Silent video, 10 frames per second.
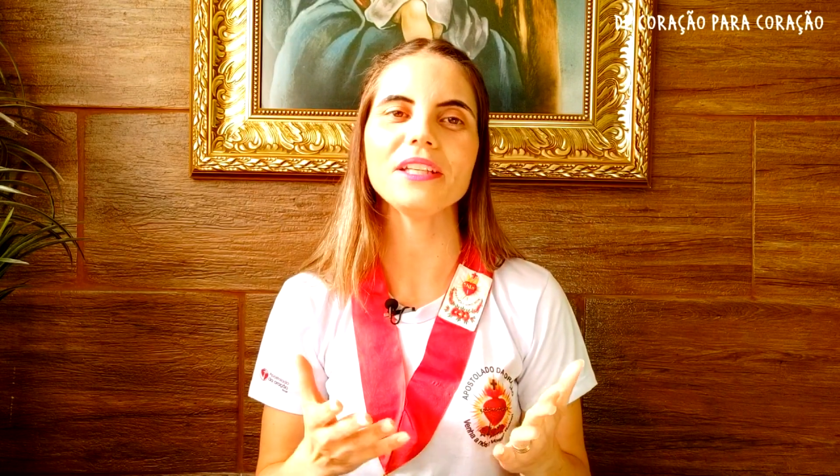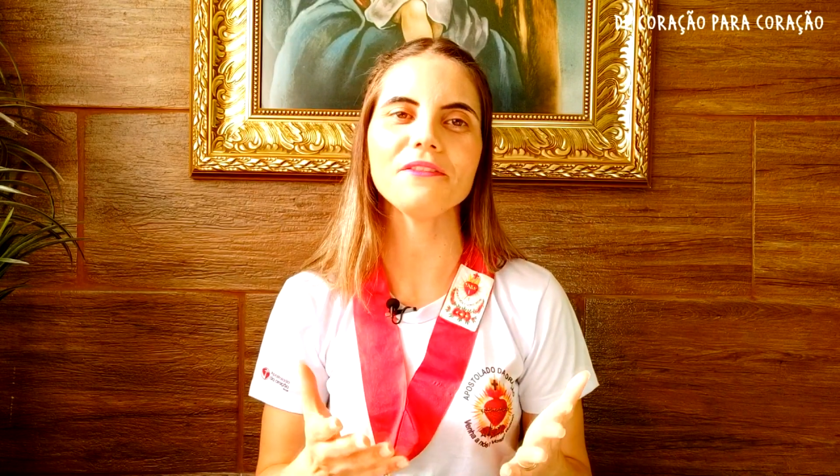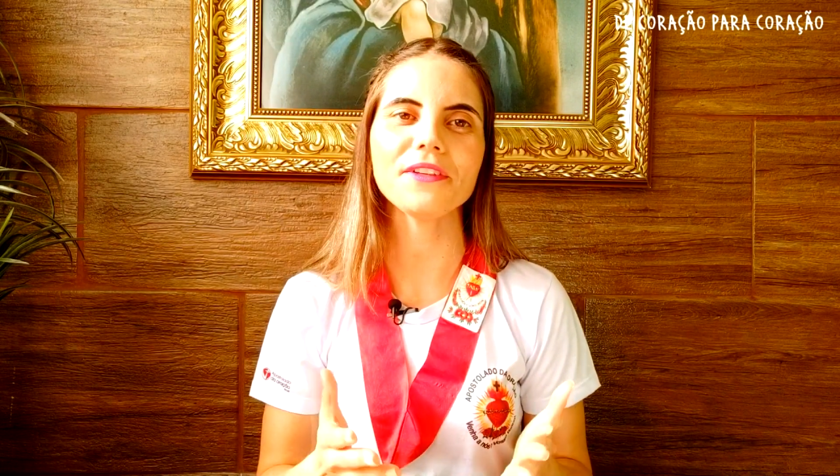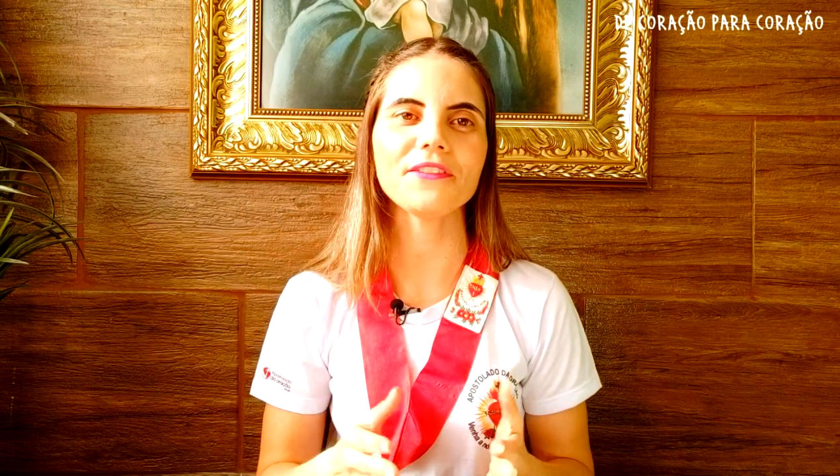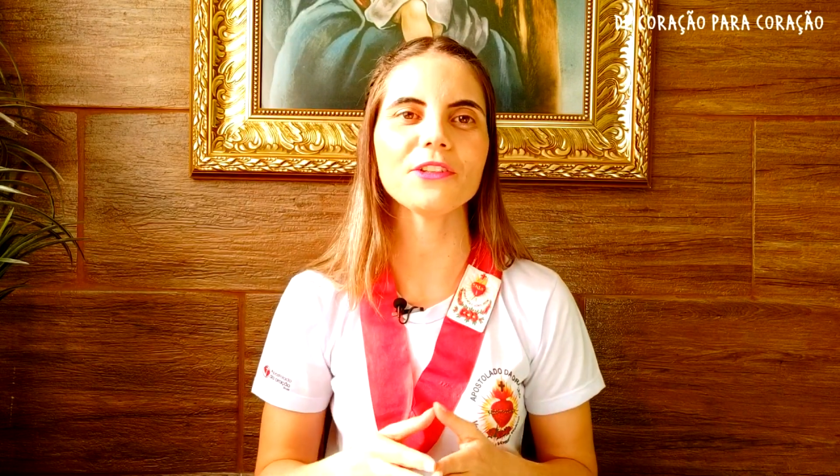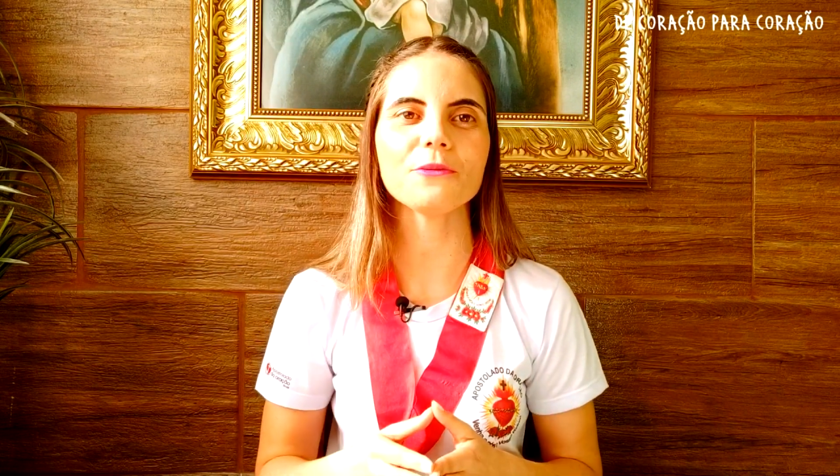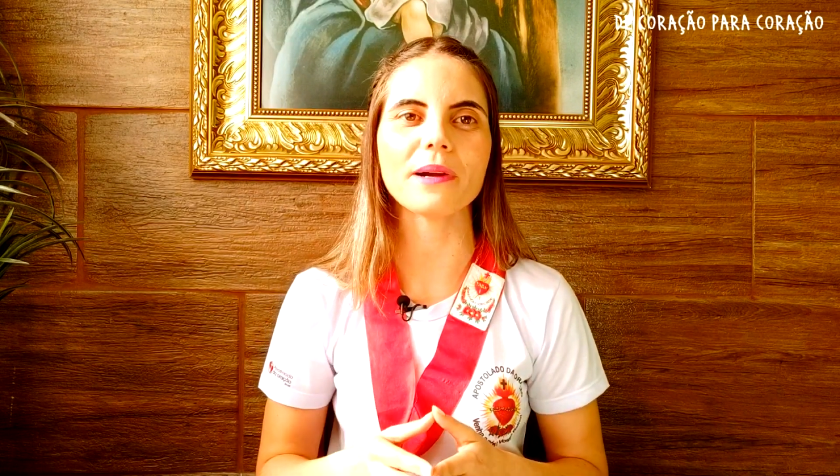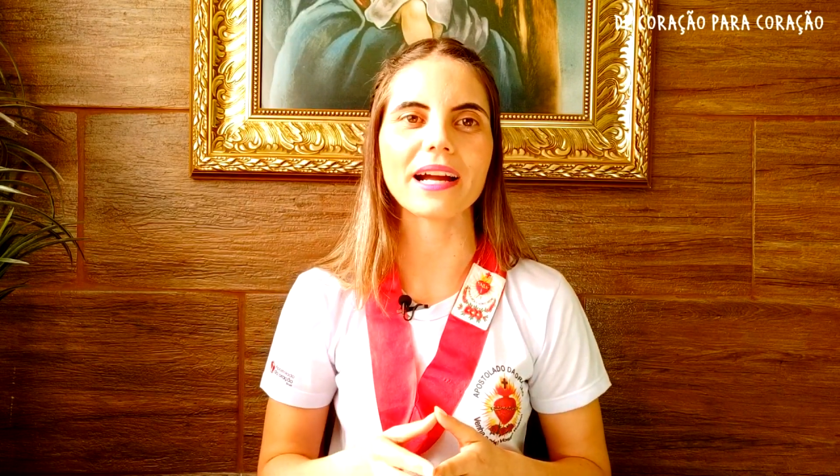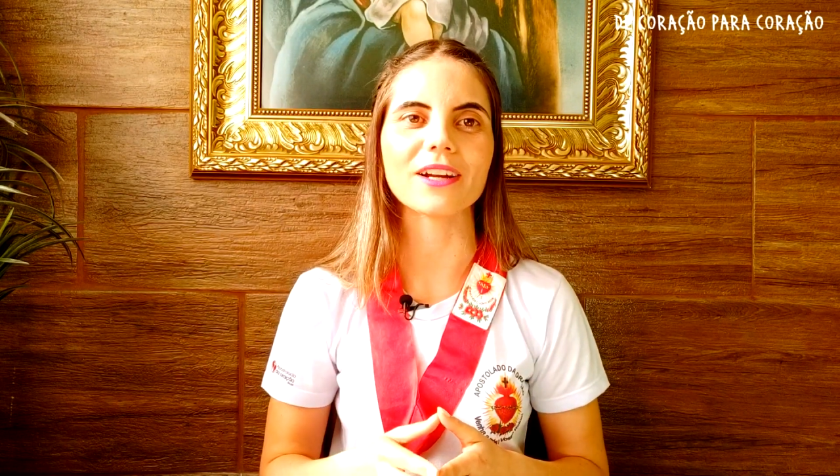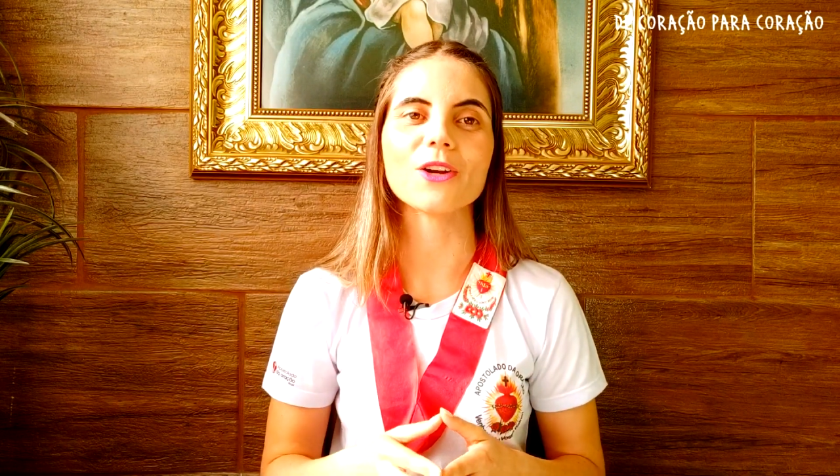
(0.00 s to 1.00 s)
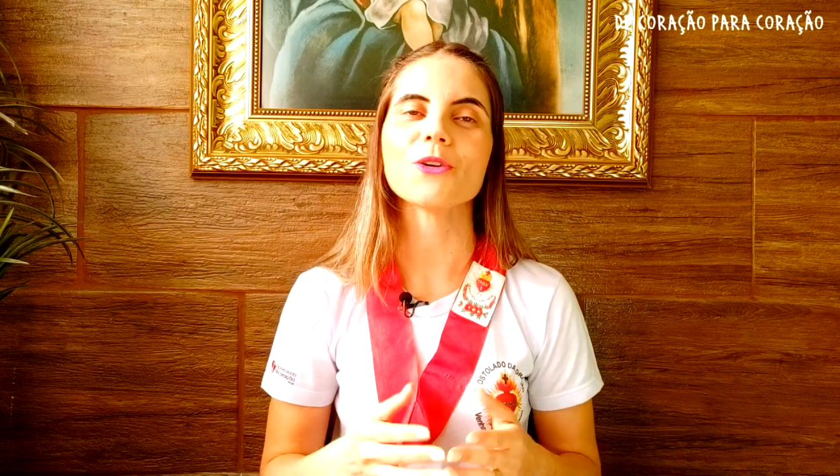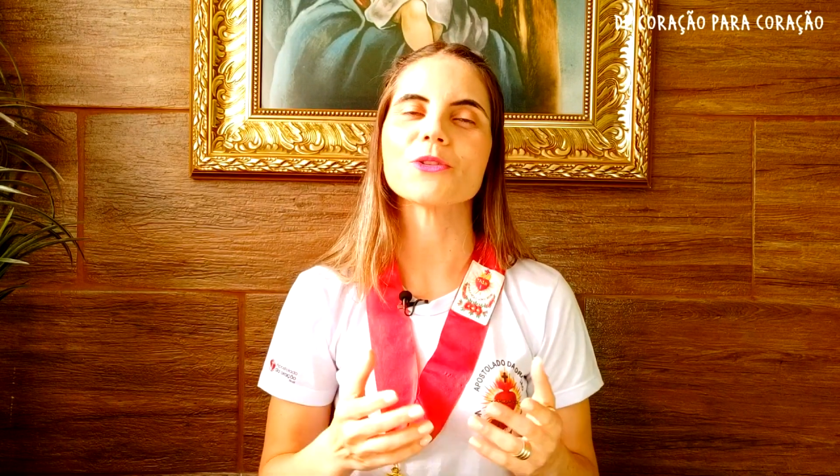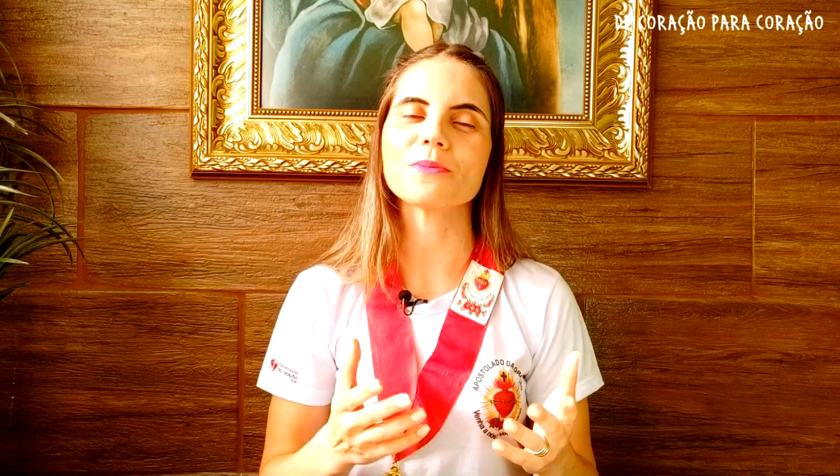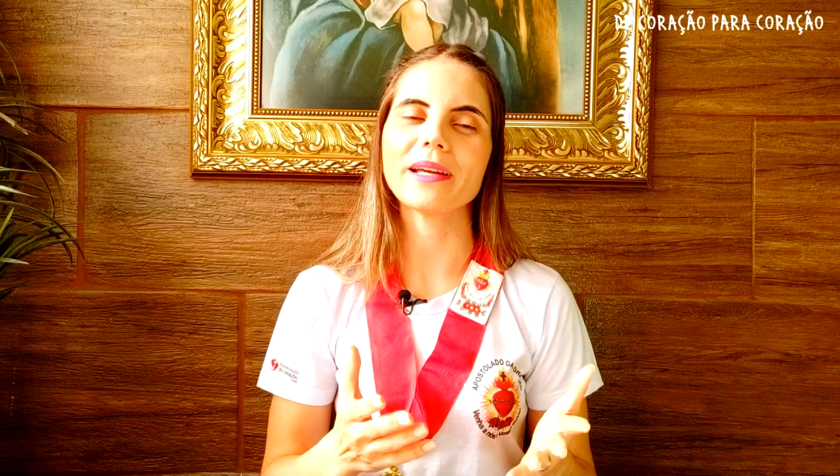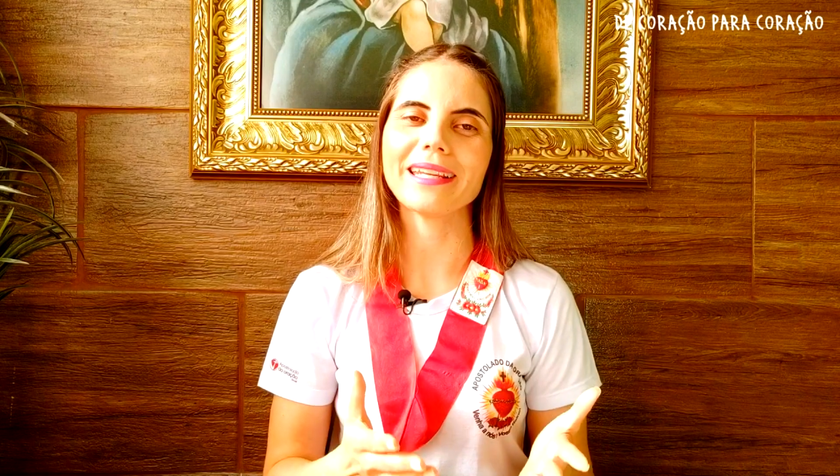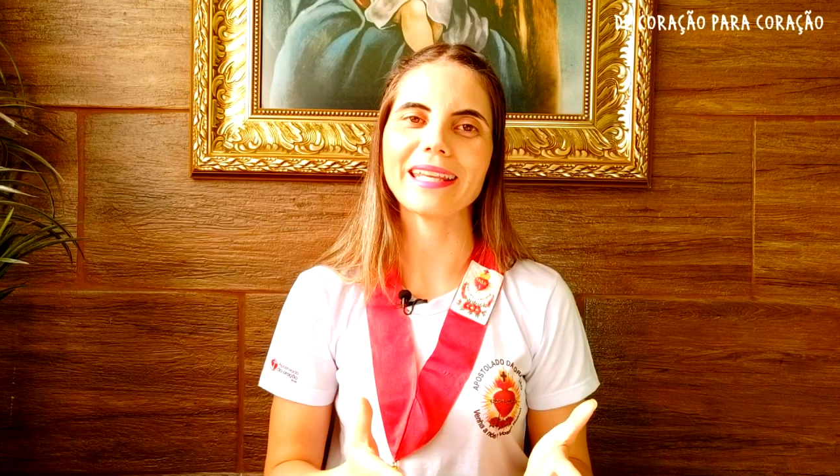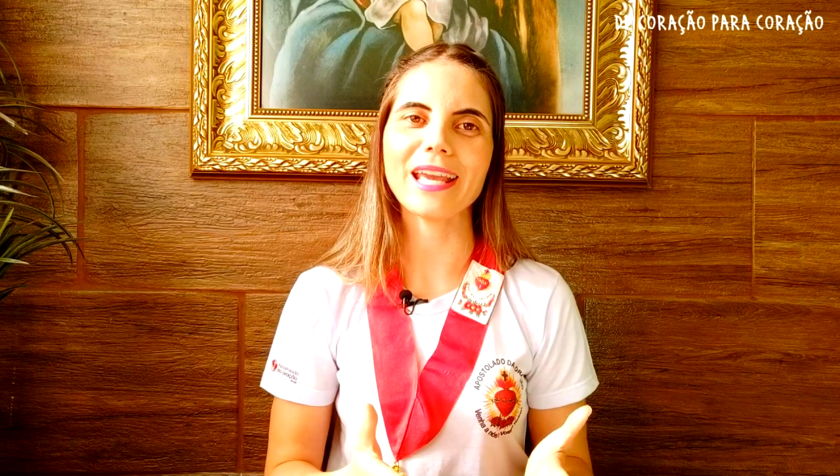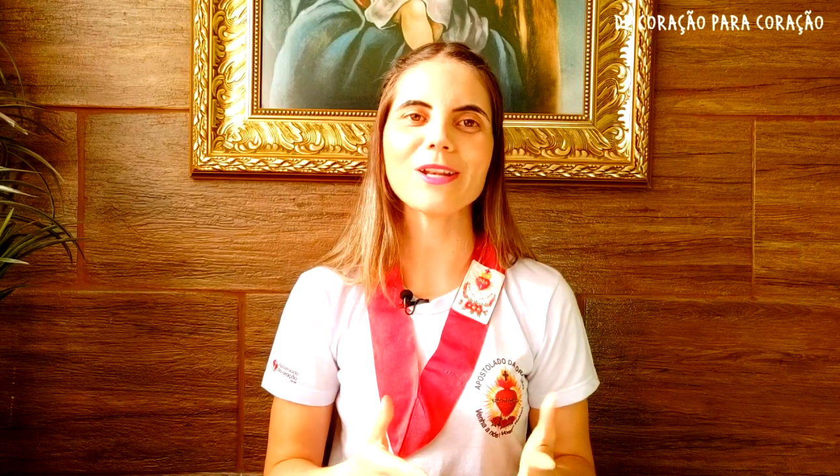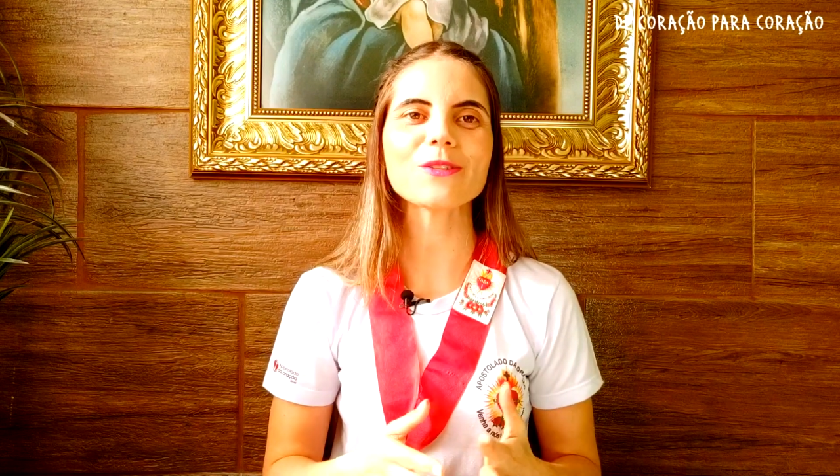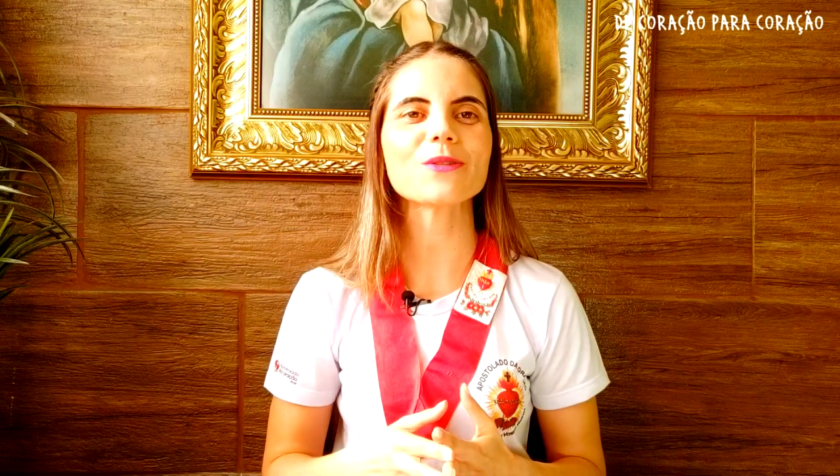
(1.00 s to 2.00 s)
e vivem do mar os
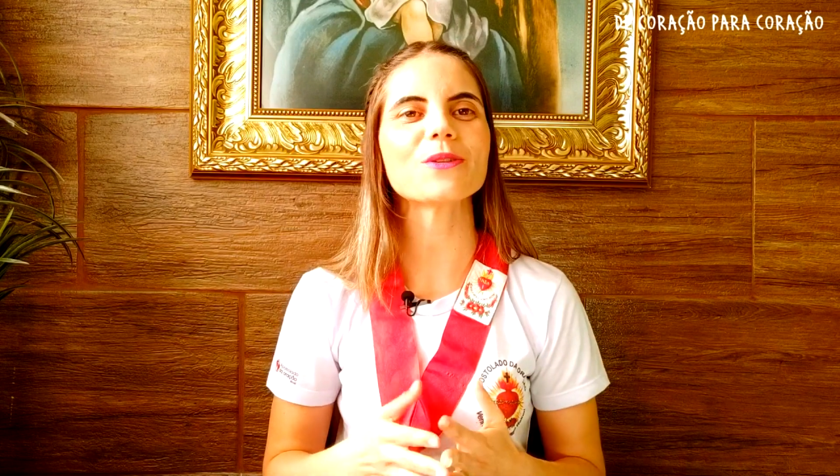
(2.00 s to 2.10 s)
marinheiros,